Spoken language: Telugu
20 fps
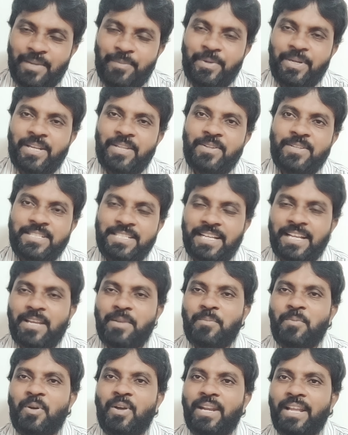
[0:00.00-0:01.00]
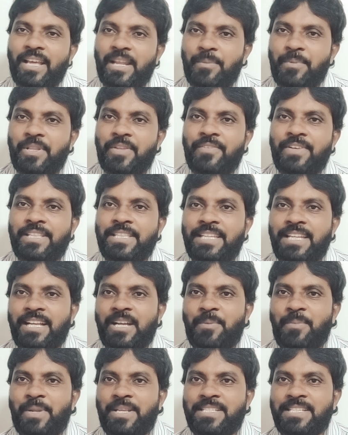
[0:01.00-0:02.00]
ఏమంటారు జగన్మోహన్ గారి మీద వ్యతిరేక
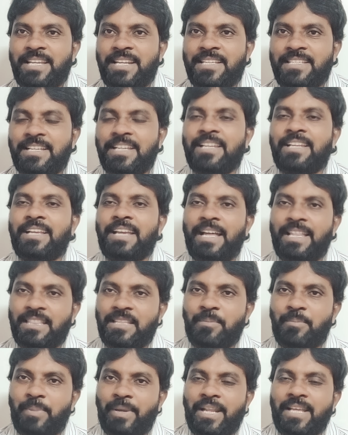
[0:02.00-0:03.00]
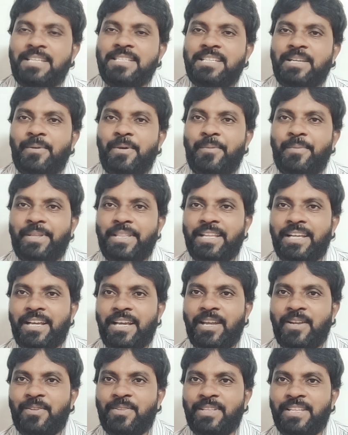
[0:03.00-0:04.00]
ప్రచారం చేయగలిగే అంత పరంజామం మన
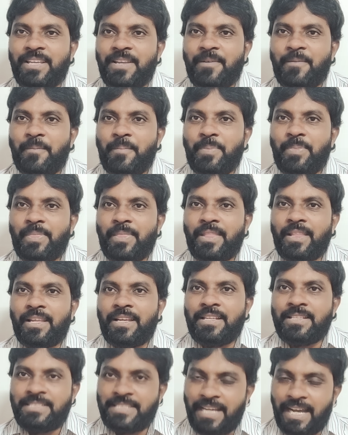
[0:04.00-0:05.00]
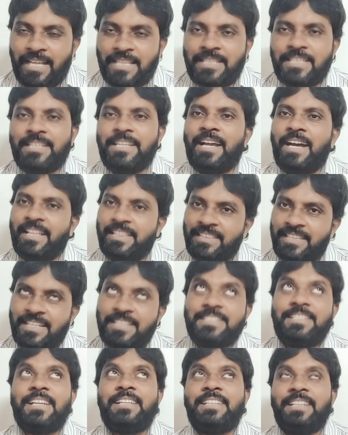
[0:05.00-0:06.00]
దగ్గర ఉంది జాతీయ
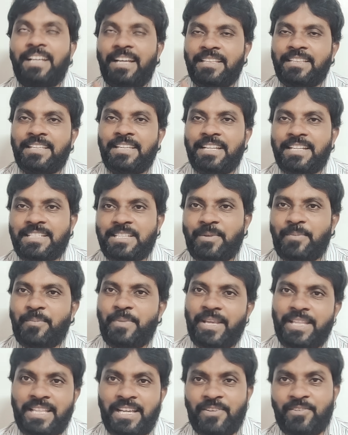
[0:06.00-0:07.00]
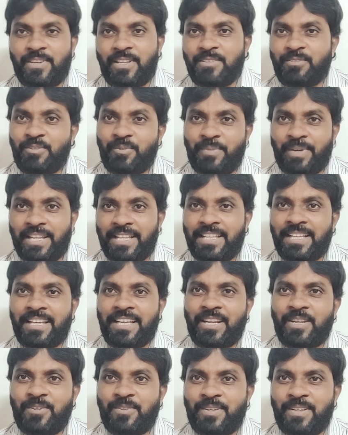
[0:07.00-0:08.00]
అంతర్జాతీయ అంతరిక్ష మేధావులందరూ మన
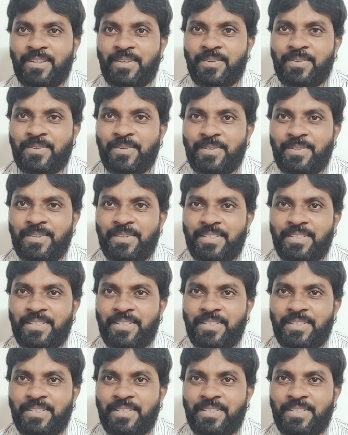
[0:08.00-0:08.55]
దగ్గరే ఉన్నారు